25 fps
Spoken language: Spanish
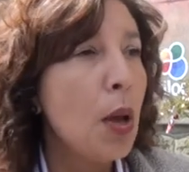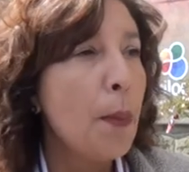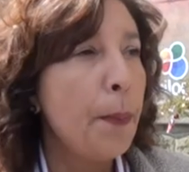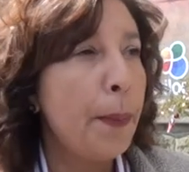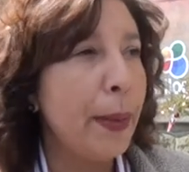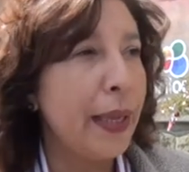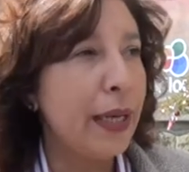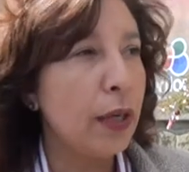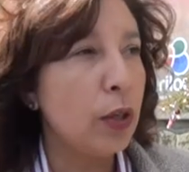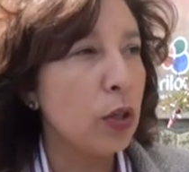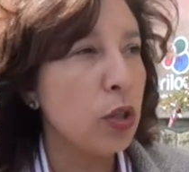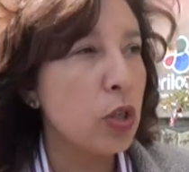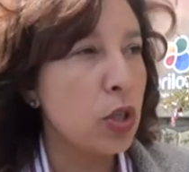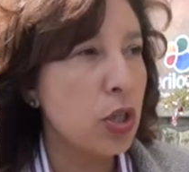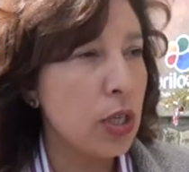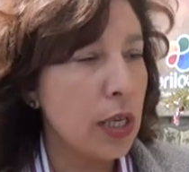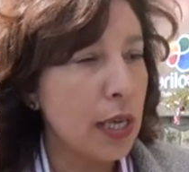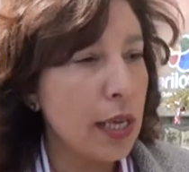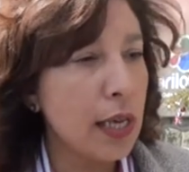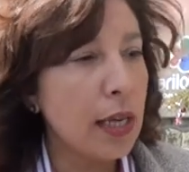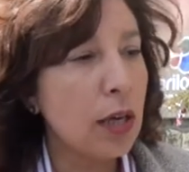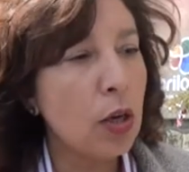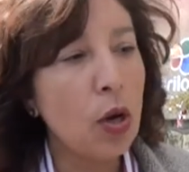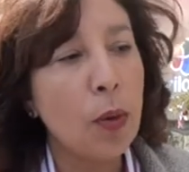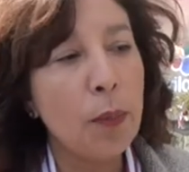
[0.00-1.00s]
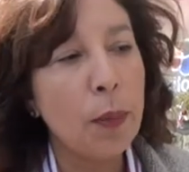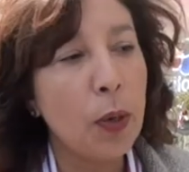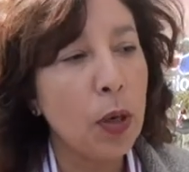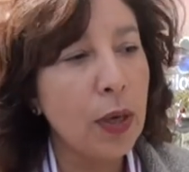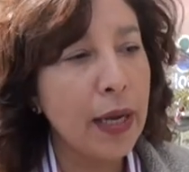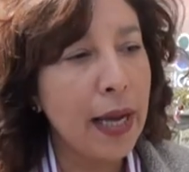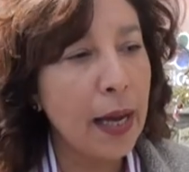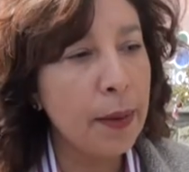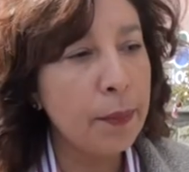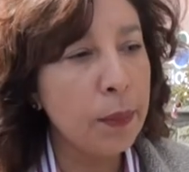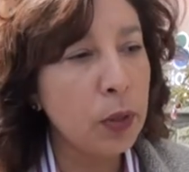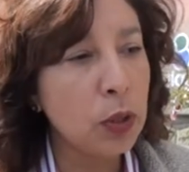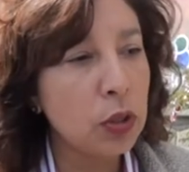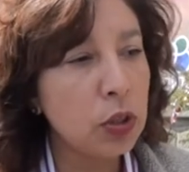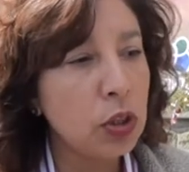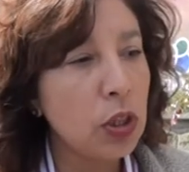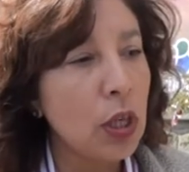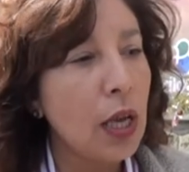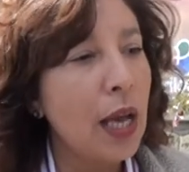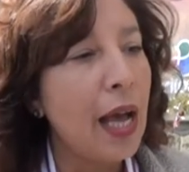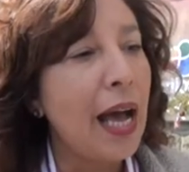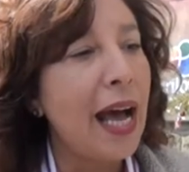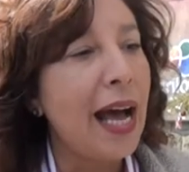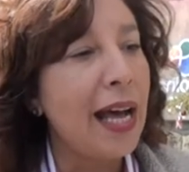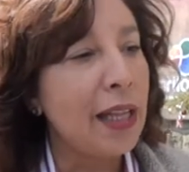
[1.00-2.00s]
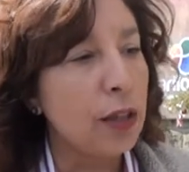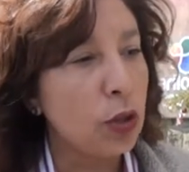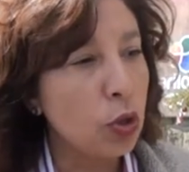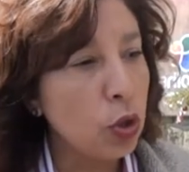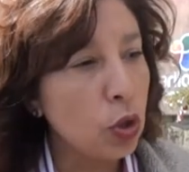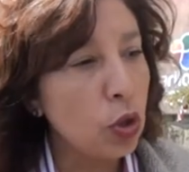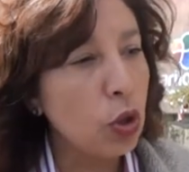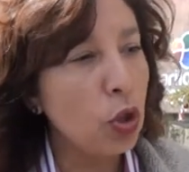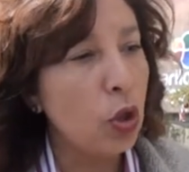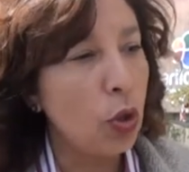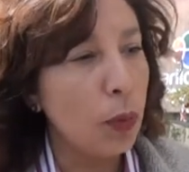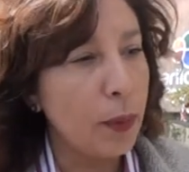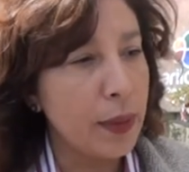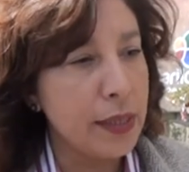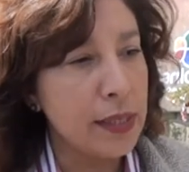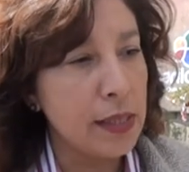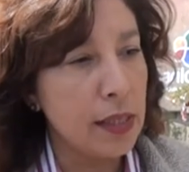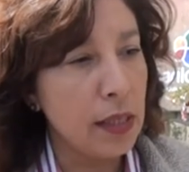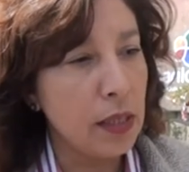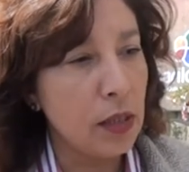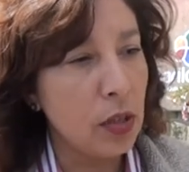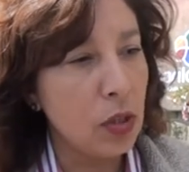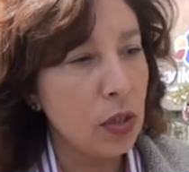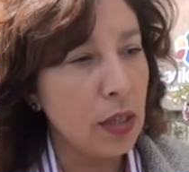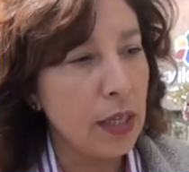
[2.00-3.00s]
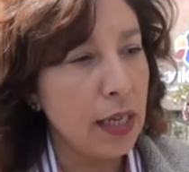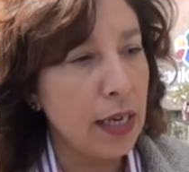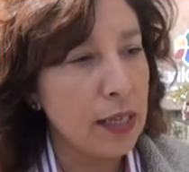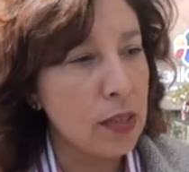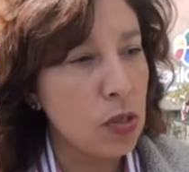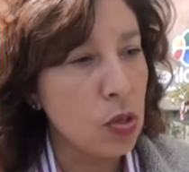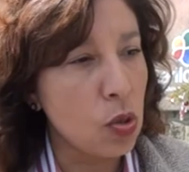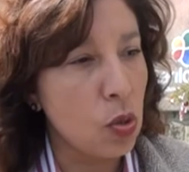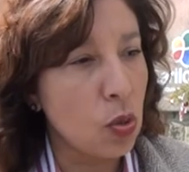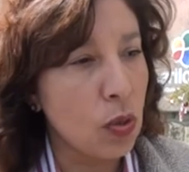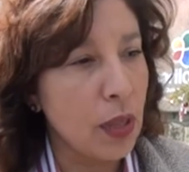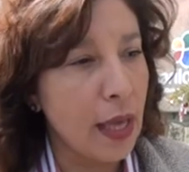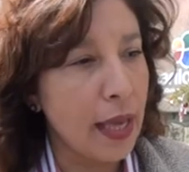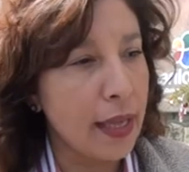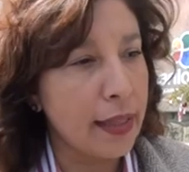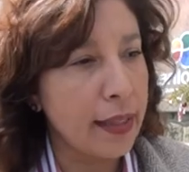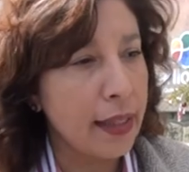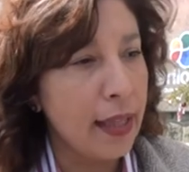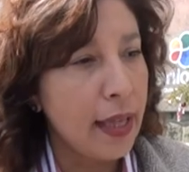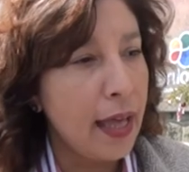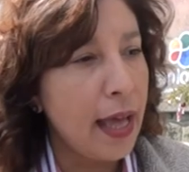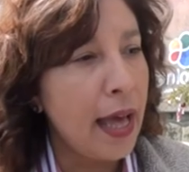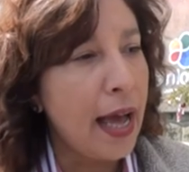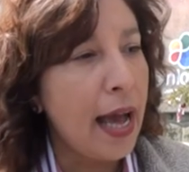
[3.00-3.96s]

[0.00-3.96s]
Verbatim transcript: pero sí convocamos a todos los vecinos de la ciudad